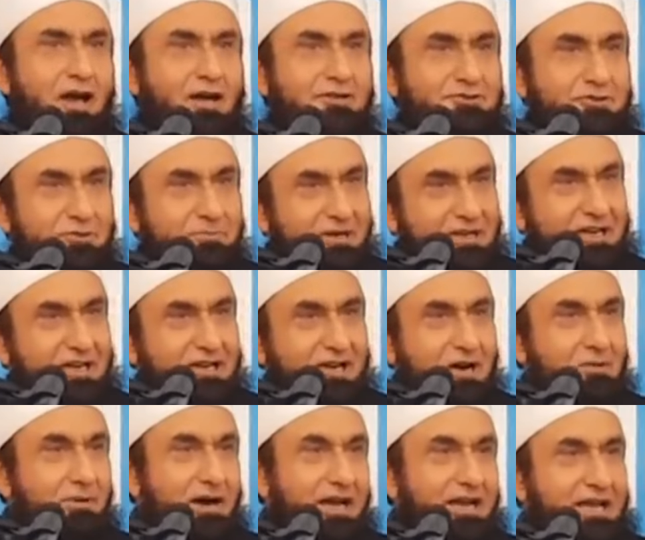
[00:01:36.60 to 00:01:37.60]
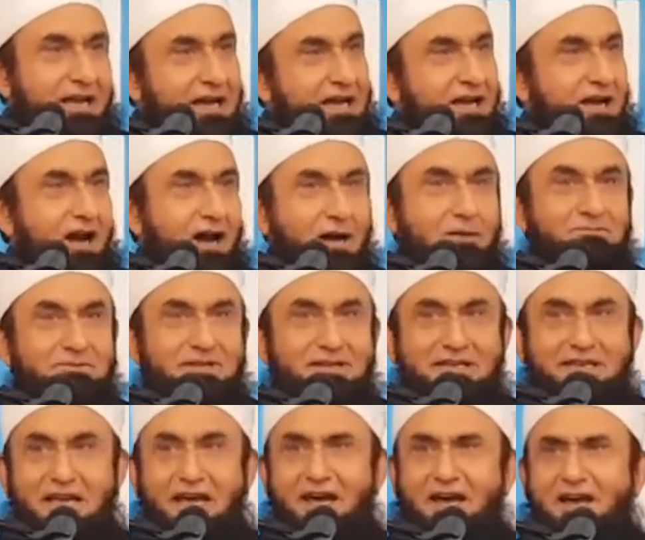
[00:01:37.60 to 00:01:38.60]
अच्छी मेरी कमाई है
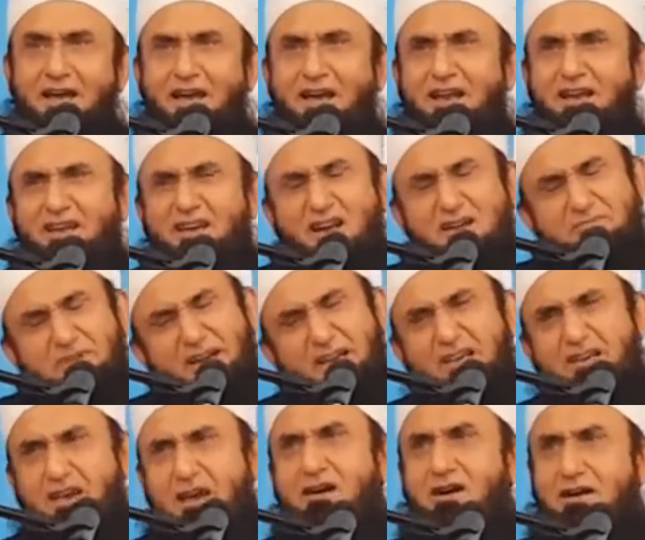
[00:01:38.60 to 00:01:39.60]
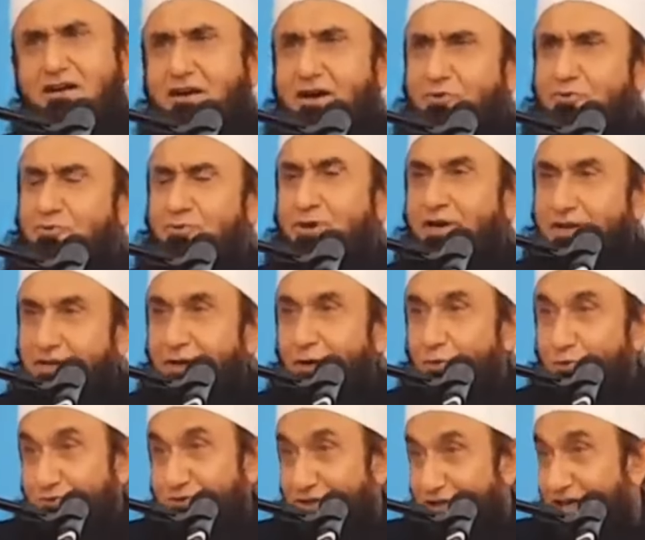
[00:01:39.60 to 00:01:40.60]
आमदनी है लेकिन मैं क्या करूँ ये
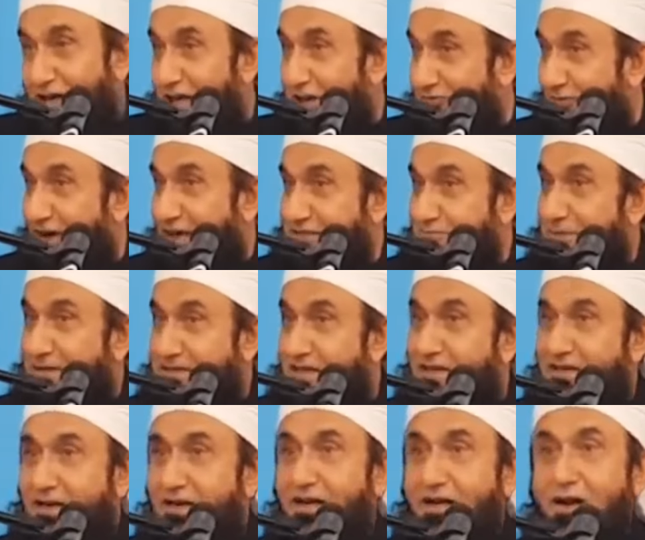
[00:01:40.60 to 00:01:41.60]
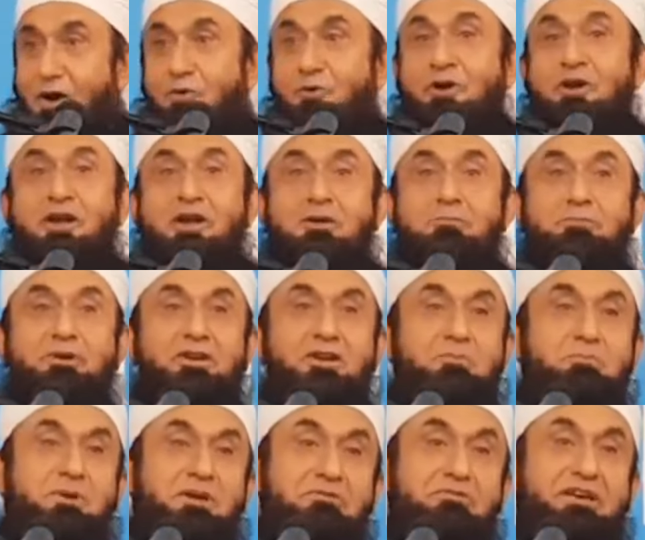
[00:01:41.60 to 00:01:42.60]
उसी के अल्फाज बताने लगा हूँ
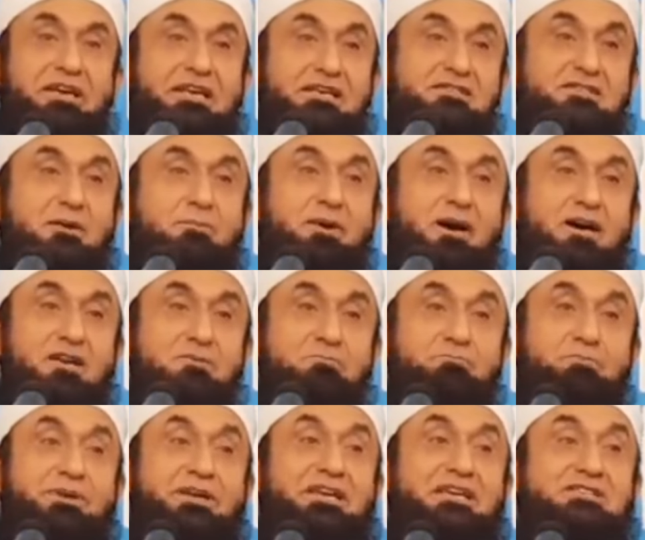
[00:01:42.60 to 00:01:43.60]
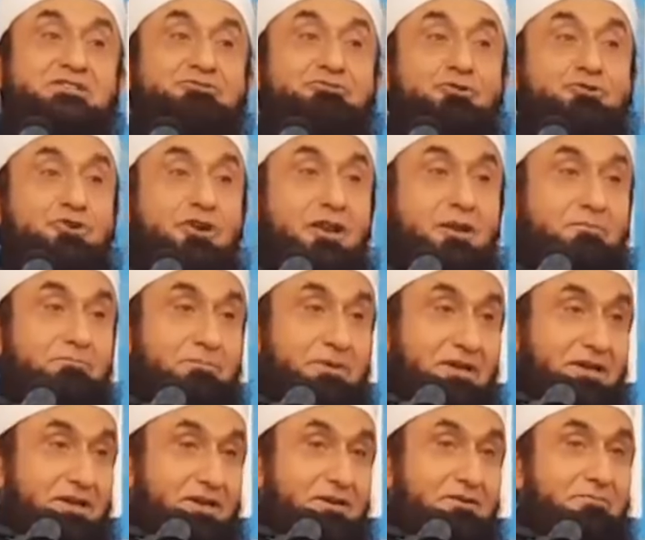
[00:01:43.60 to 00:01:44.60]
मेरी बीवी की ज़बान बीस फुट
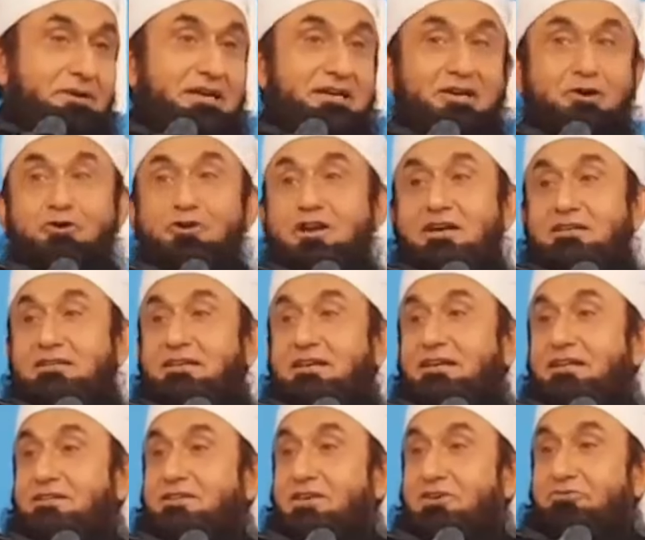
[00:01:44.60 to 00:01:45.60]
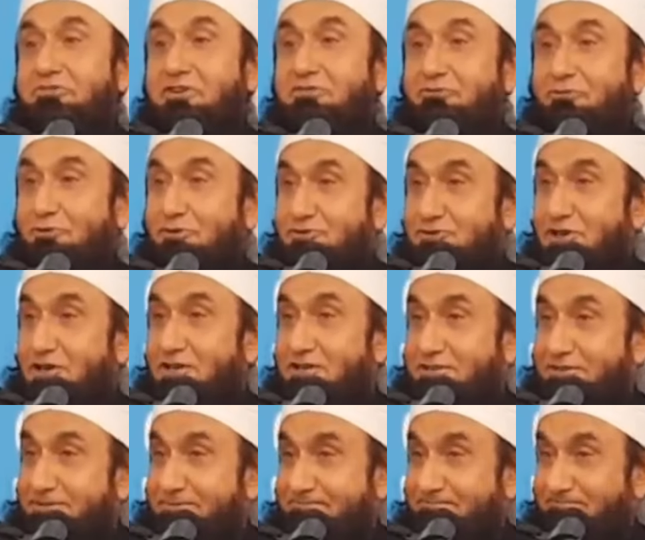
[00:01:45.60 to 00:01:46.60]
लंबी है मैं कहूँ रख दी कितने बीस फुट
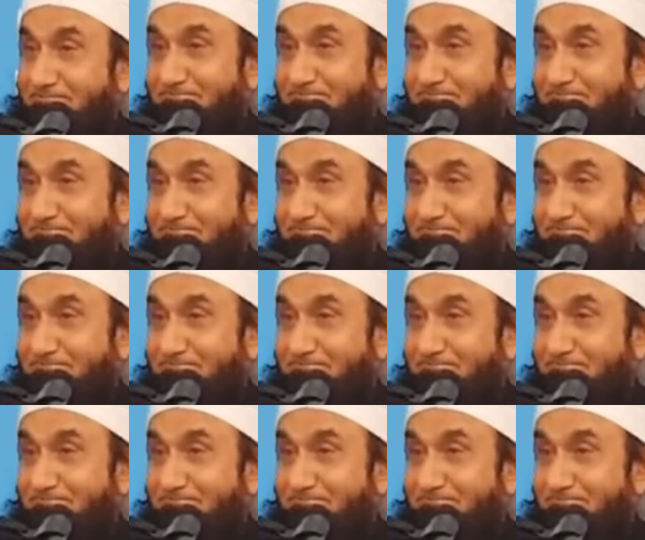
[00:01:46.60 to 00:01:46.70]
चाहते